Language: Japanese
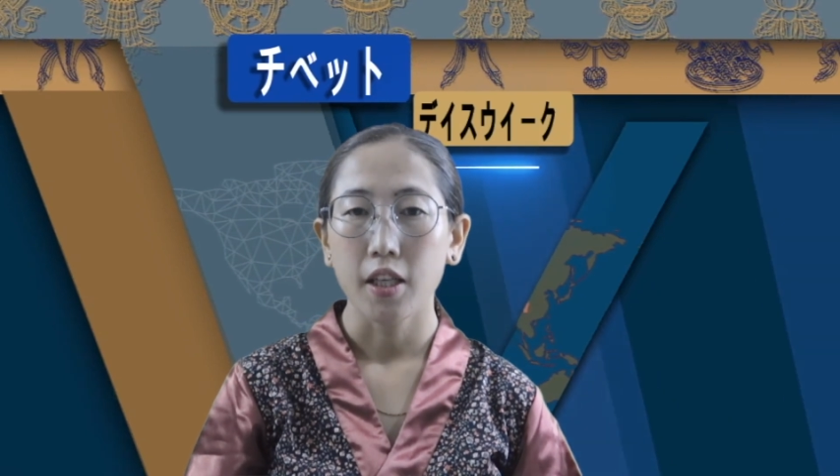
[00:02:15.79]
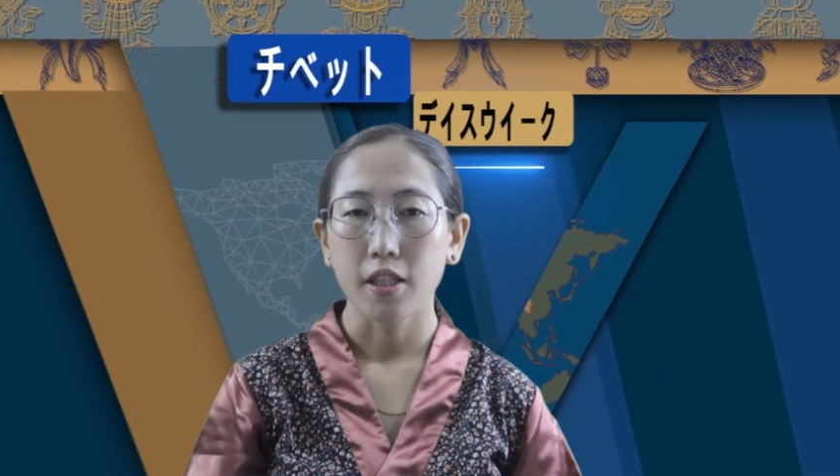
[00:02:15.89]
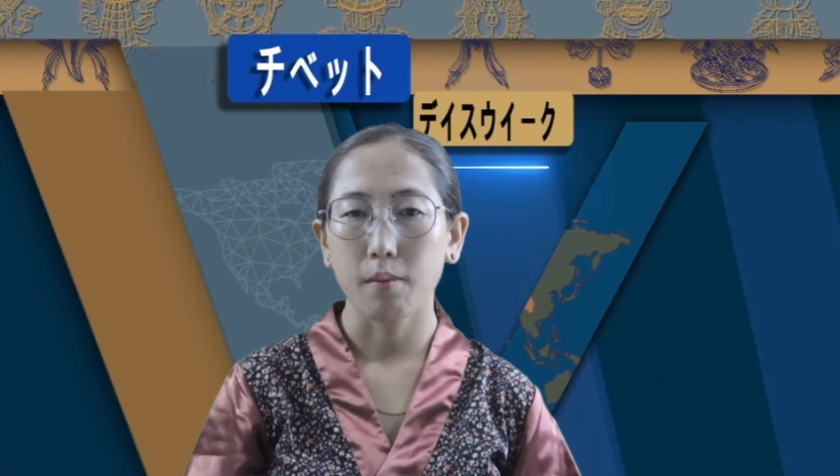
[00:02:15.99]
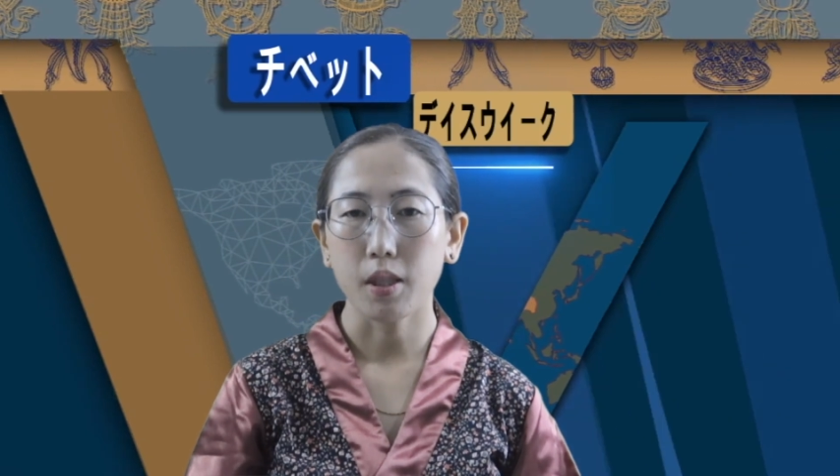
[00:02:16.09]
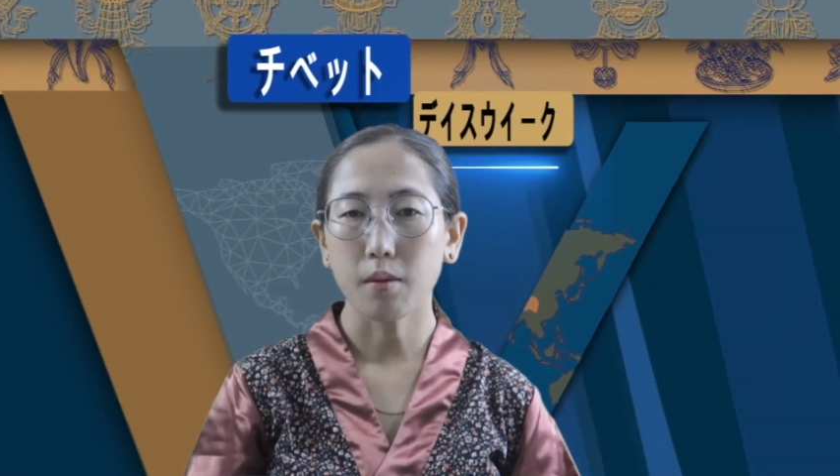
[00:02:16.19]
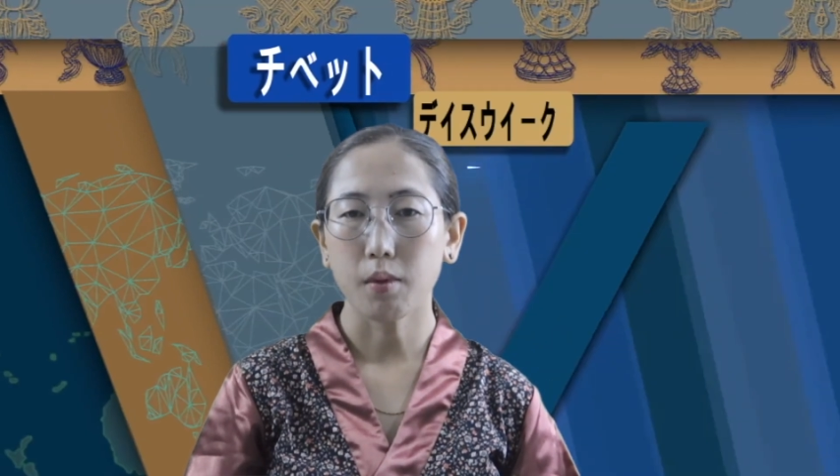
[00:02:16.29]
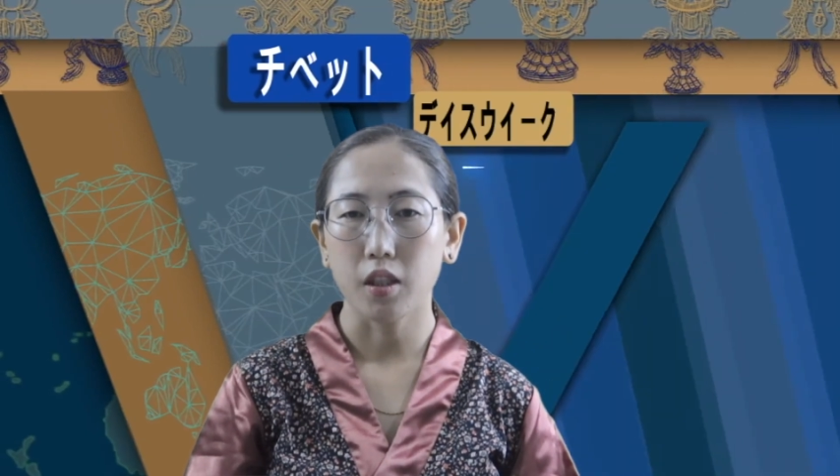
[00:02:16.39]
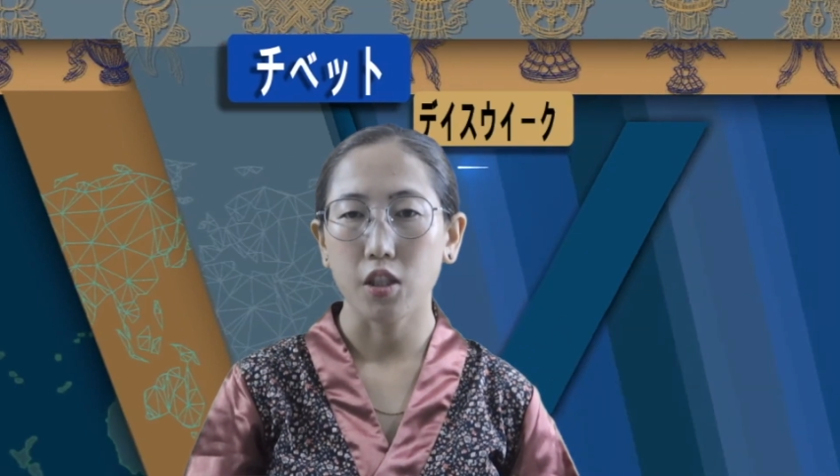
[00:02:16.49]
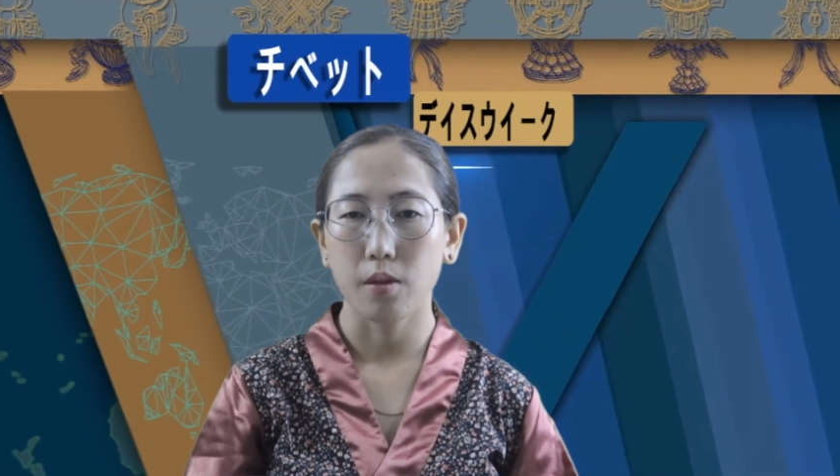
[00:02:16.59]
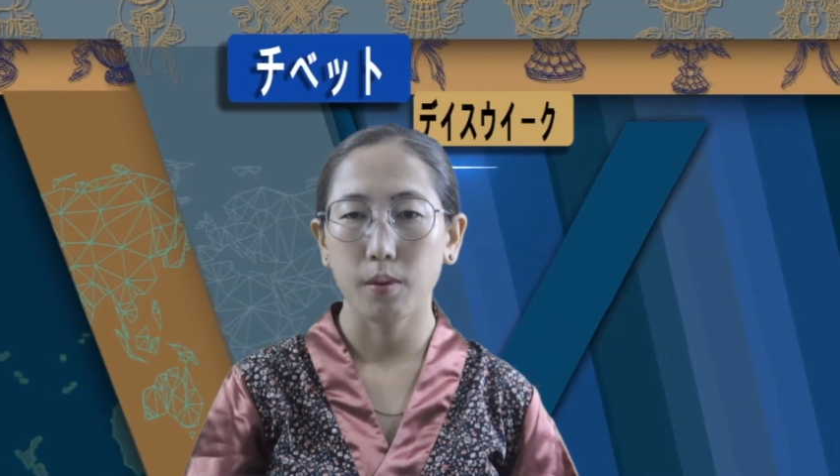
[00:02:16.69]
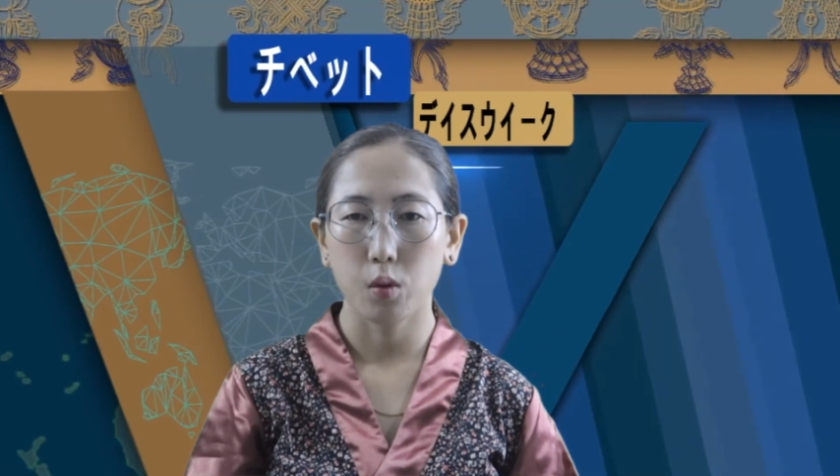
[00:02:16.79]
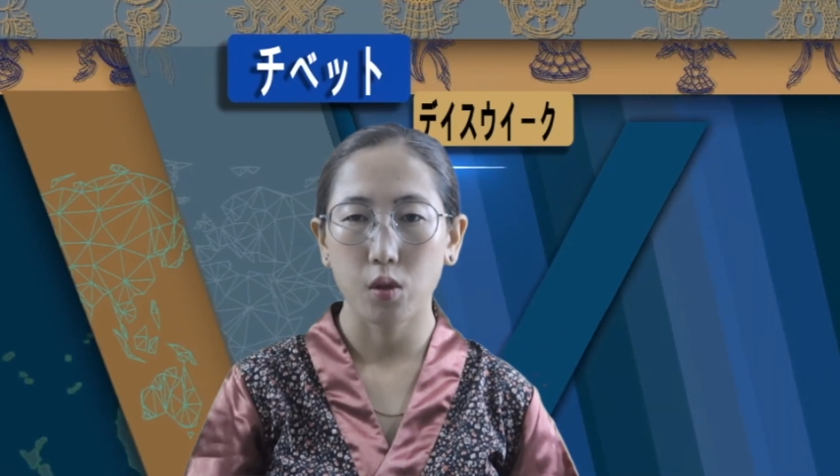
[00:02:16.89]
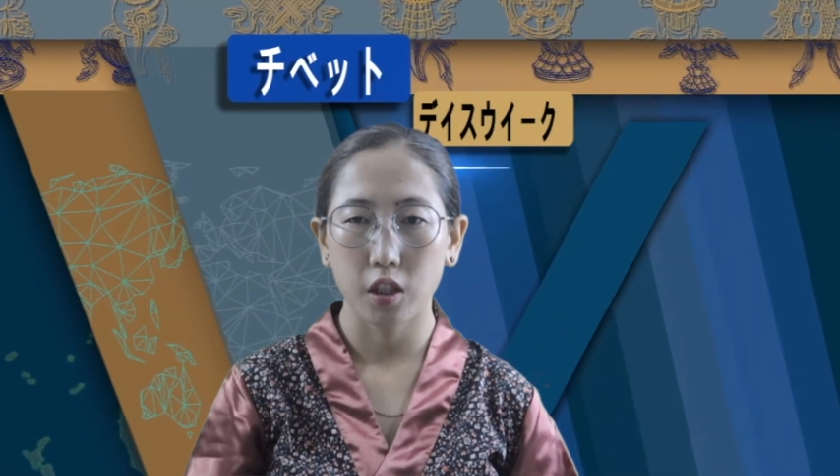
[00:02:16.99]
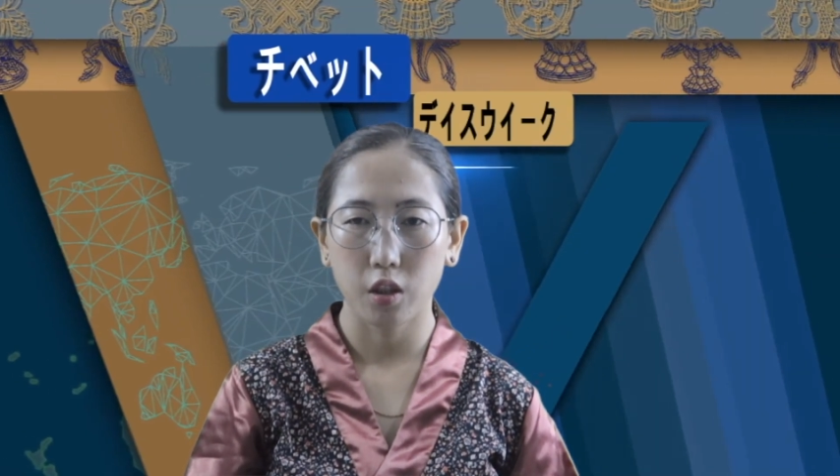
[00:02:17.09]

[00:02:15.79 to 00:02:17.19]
さまざまなチベット人